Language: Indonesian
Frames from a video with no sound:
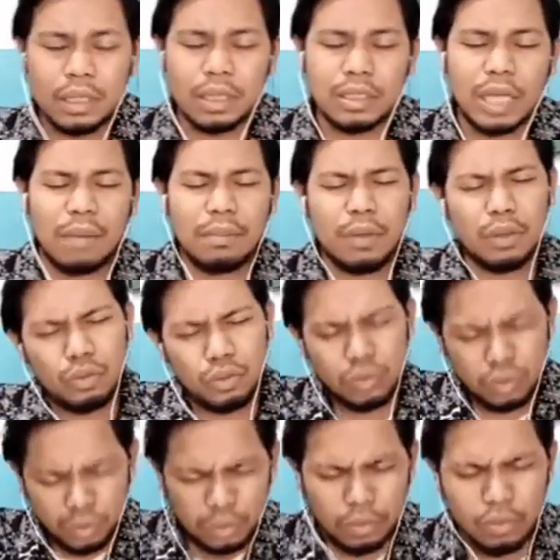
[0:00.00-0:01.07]
tersalib
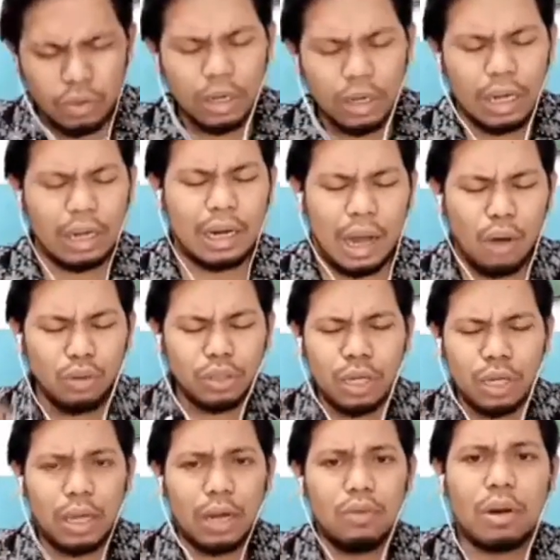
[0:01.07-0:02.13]
itu semua dia
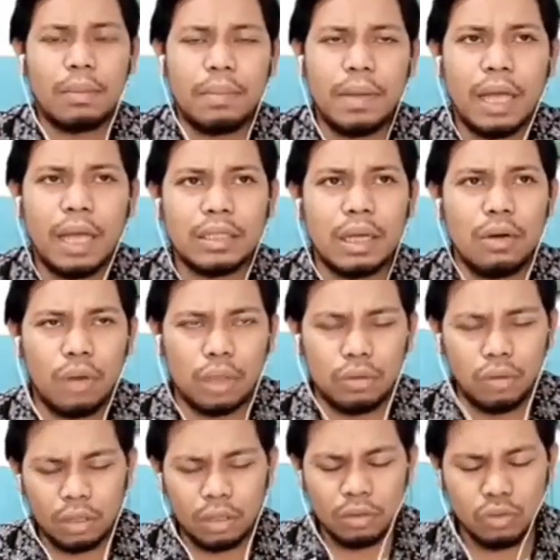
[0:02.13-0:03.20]
kehausan yang luar biasa,
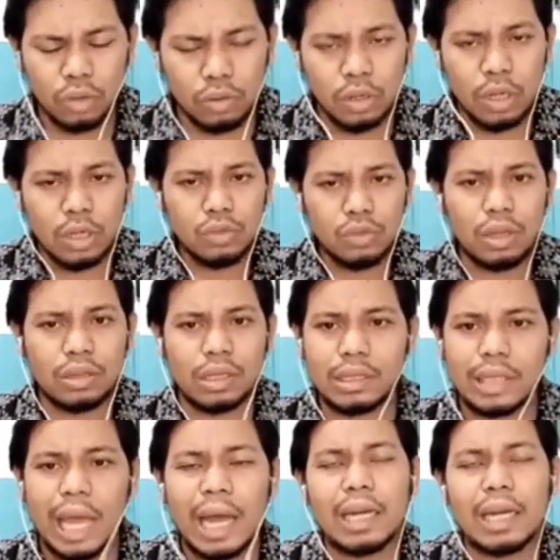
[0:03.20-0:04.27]
urat-urat sudah, sudah
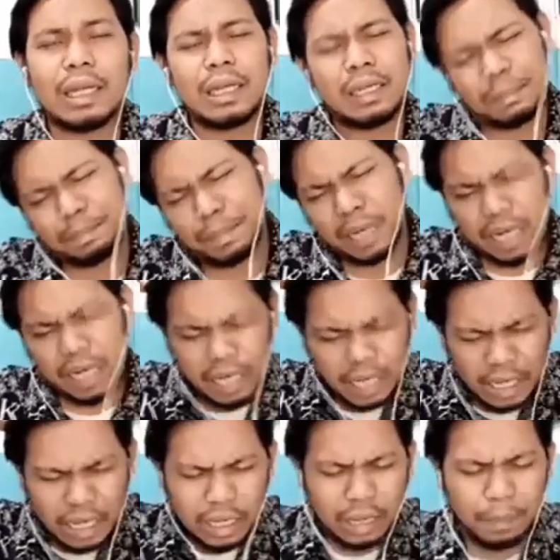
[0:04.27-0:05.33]
tertarik,
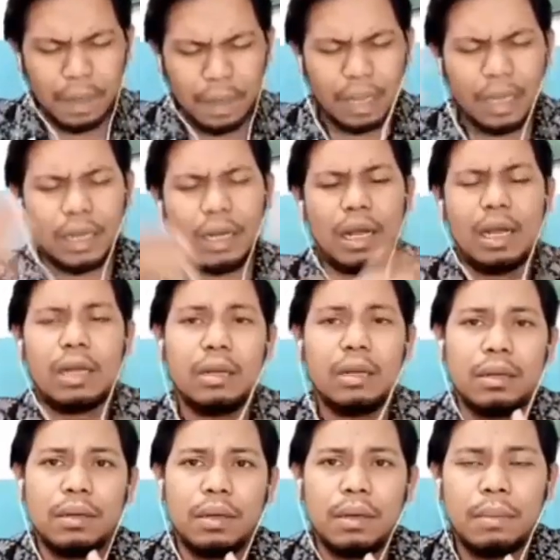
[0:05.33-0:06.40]
perih, kepalanya kena
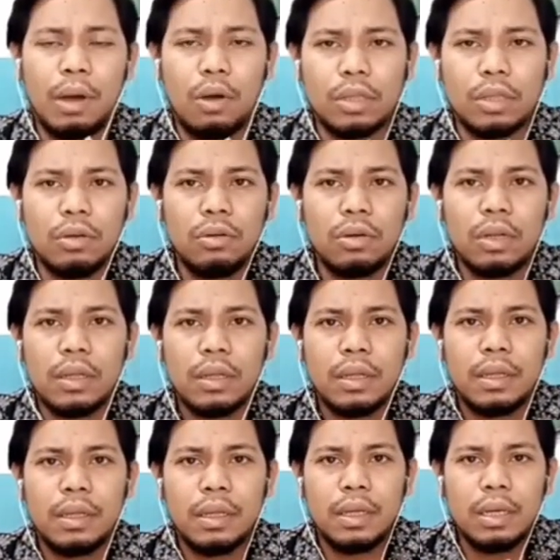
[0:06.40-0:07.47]
mahkota duri.
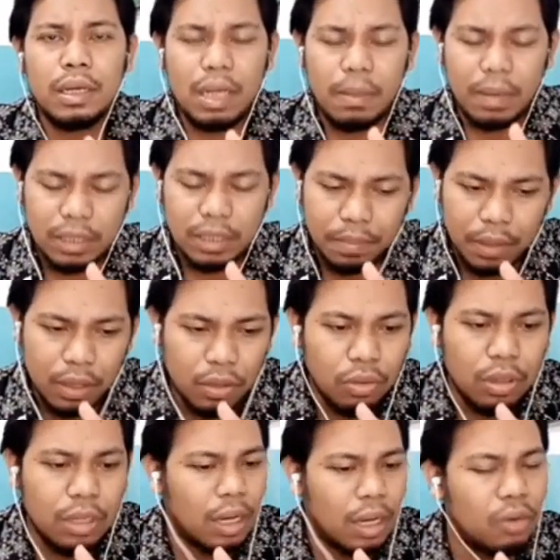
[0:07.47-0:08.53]
Dia masih
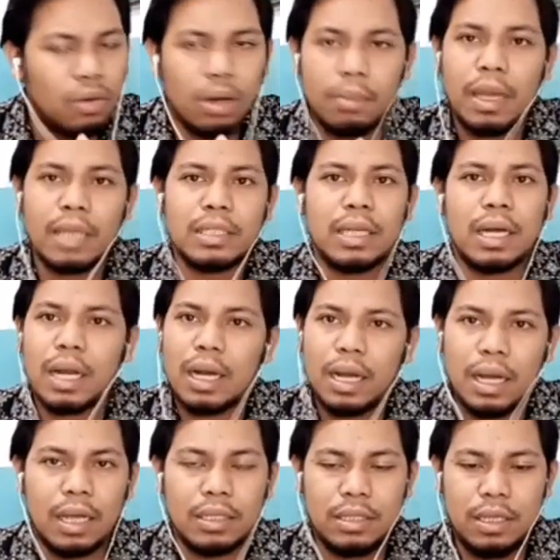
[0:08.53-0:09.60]
peduli yang luar biasa
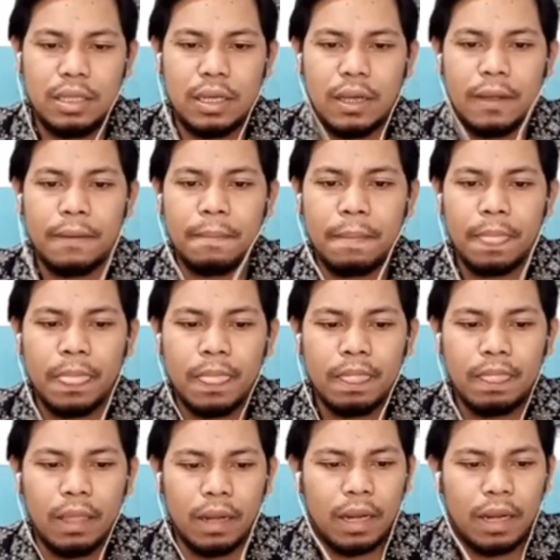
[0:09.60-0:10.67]
karena kasihnya.
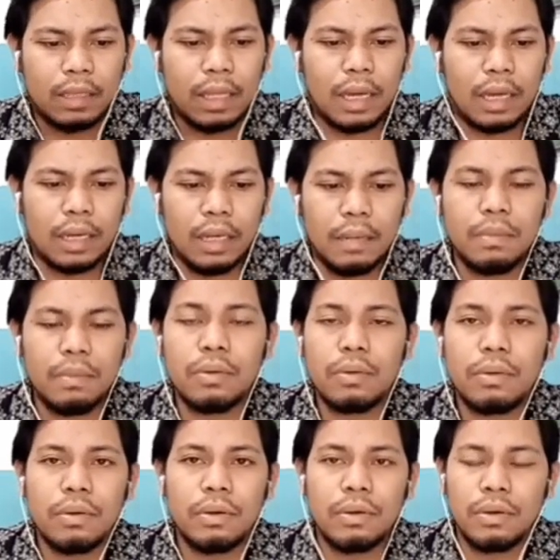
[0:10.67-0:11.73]
Dan dia katakan, ibu,